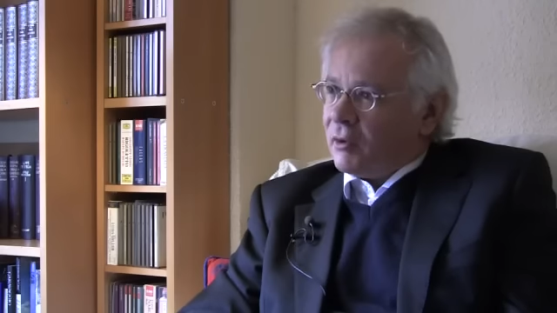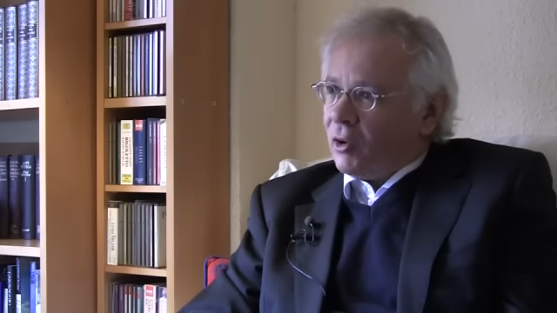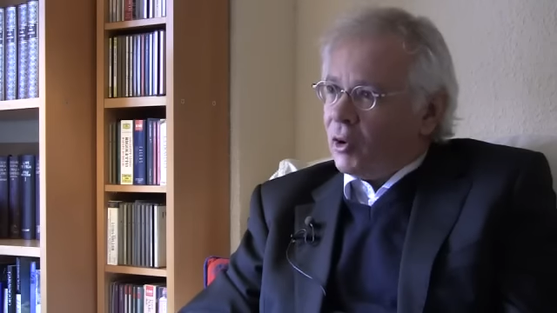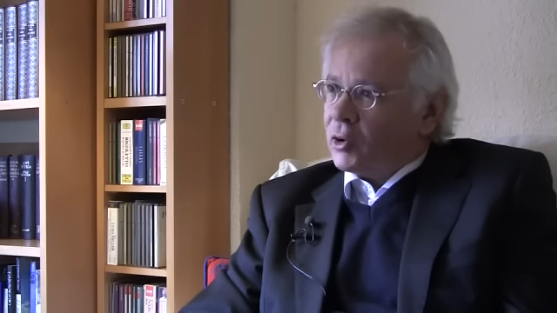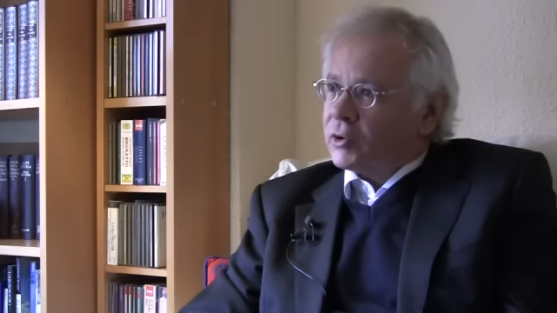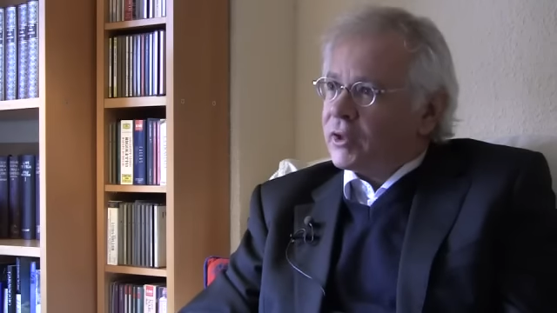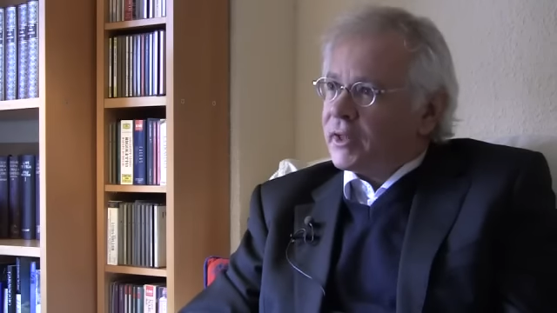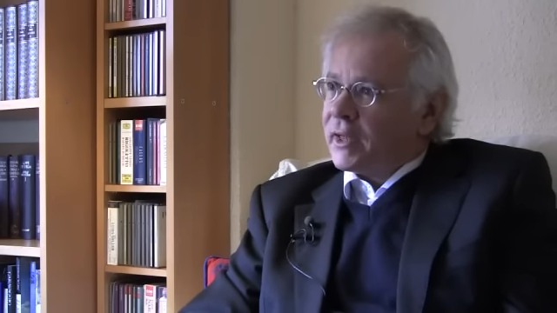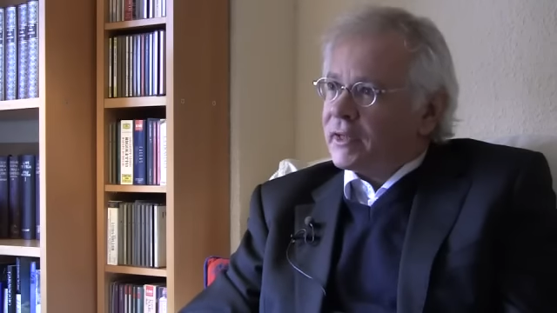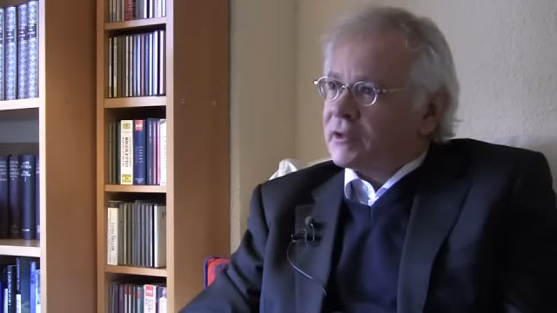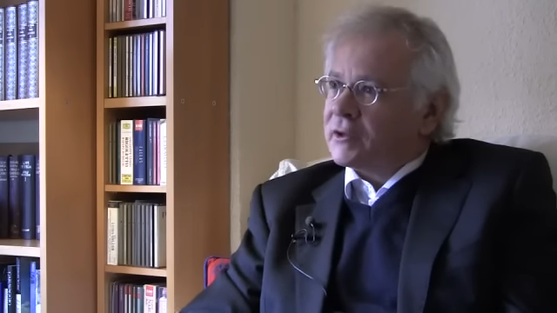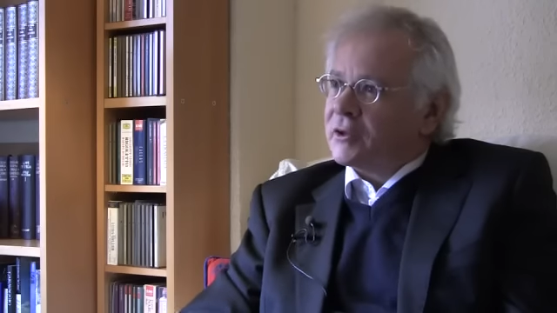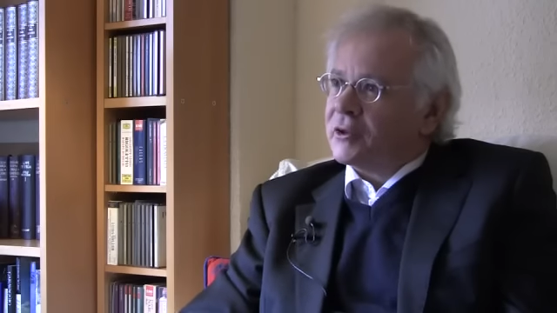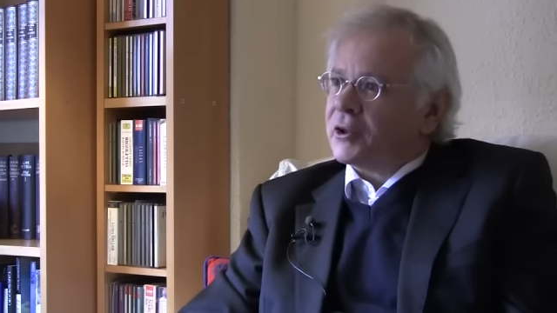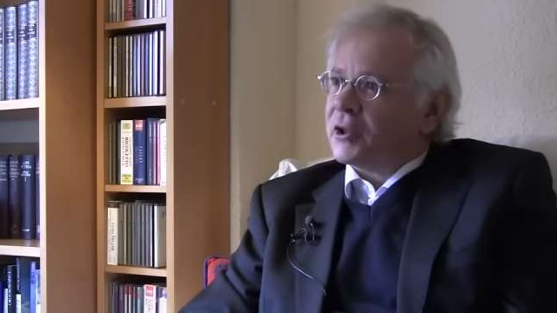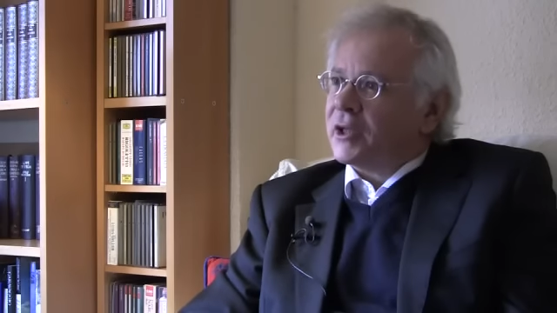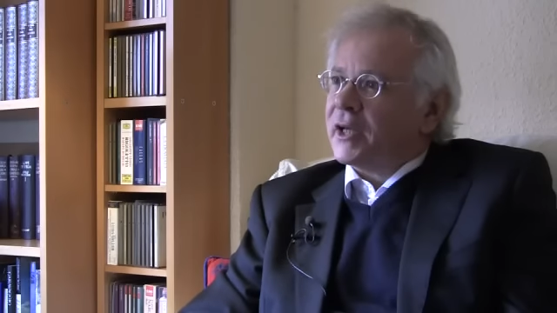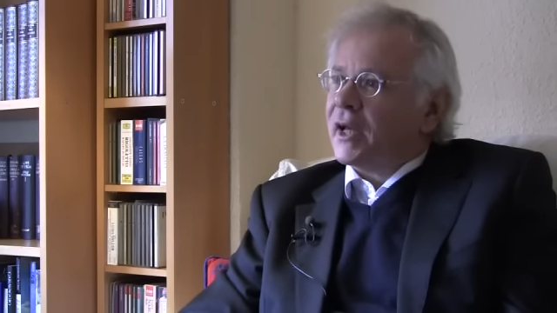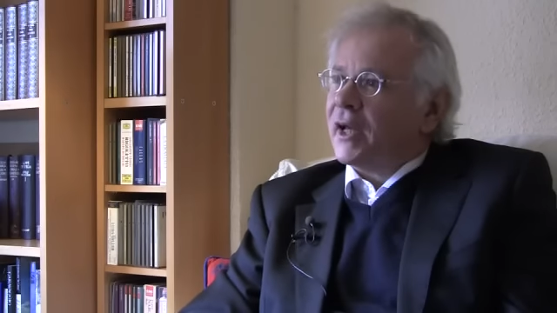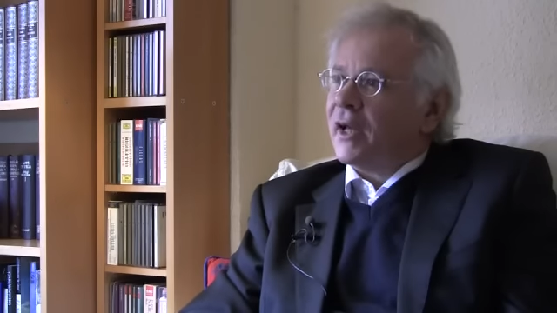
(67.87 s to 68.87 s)
otra
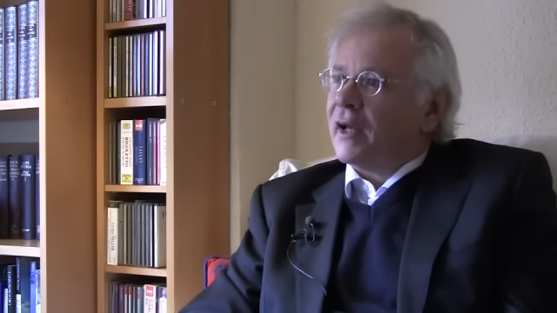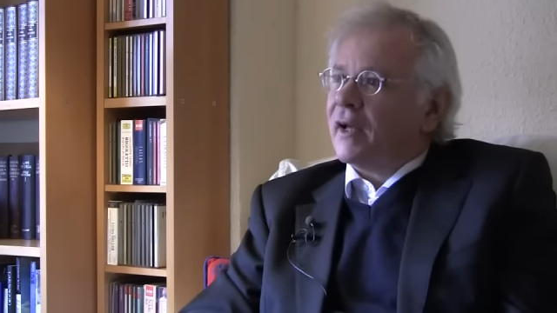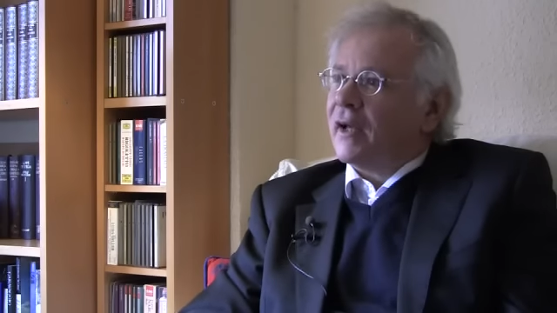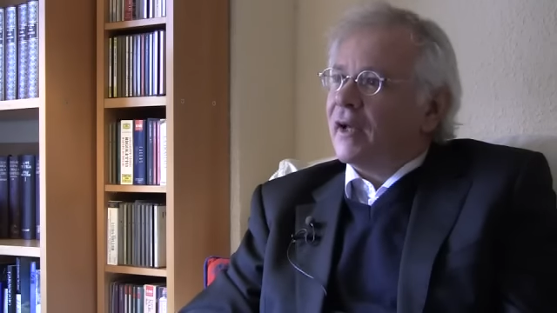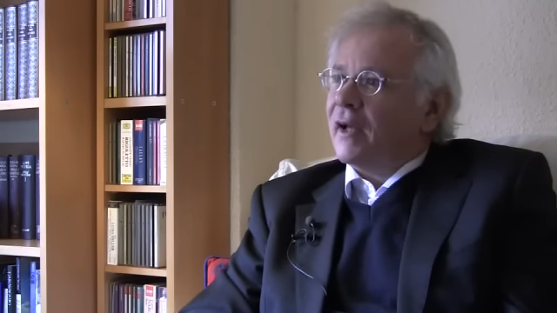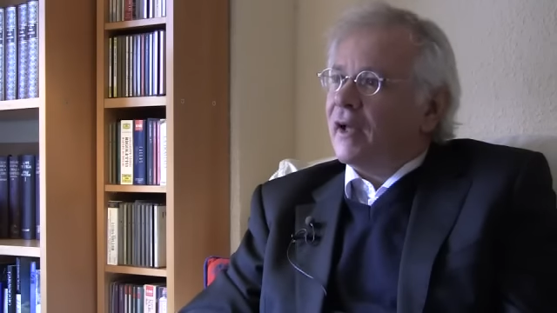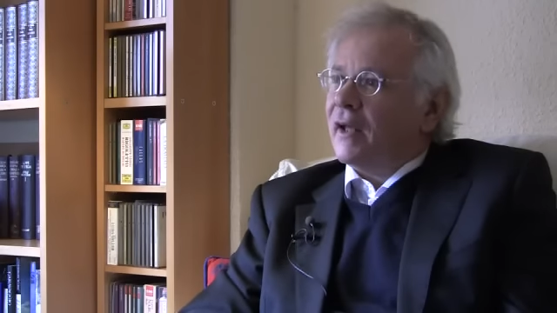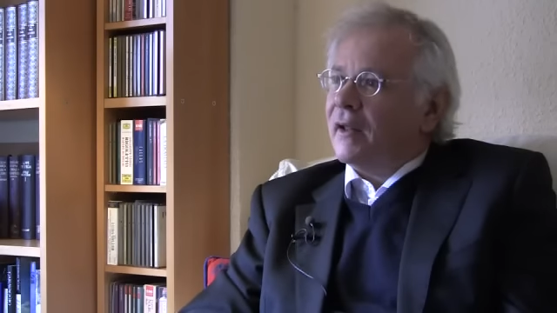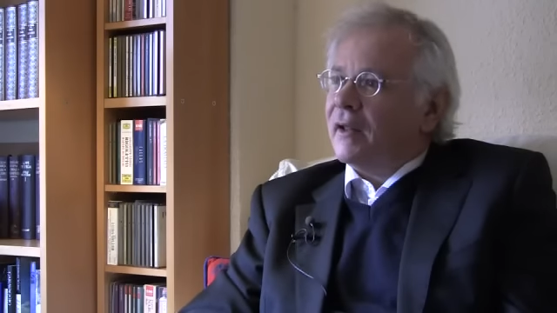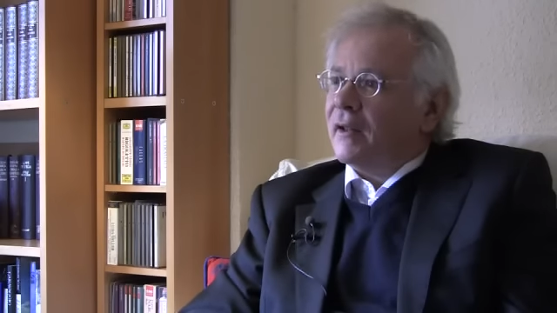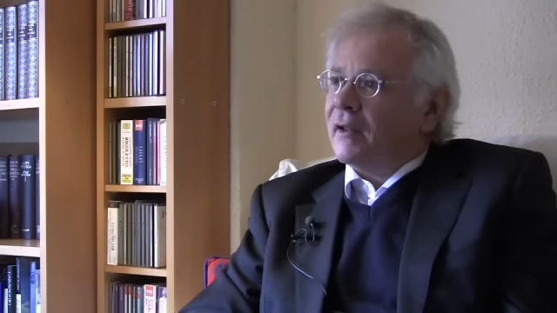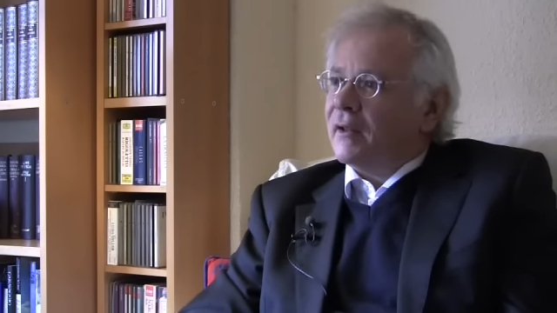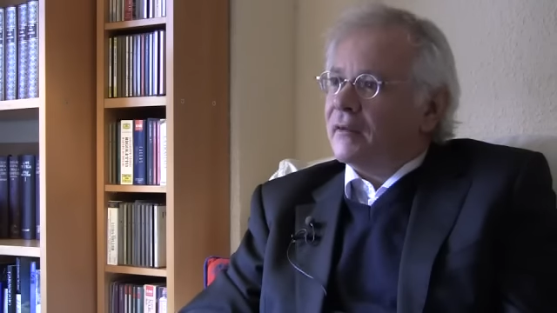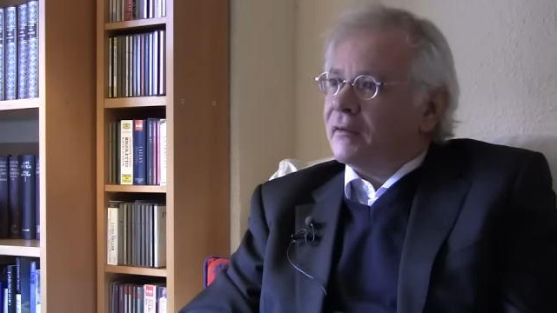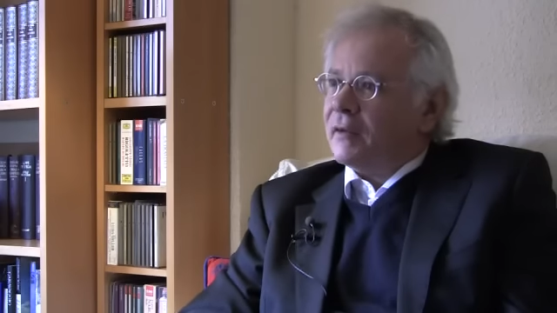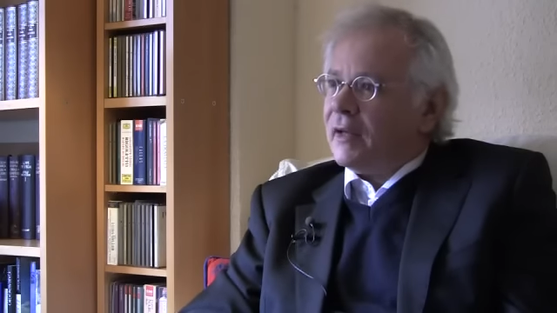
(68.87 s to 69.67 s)
historia eh,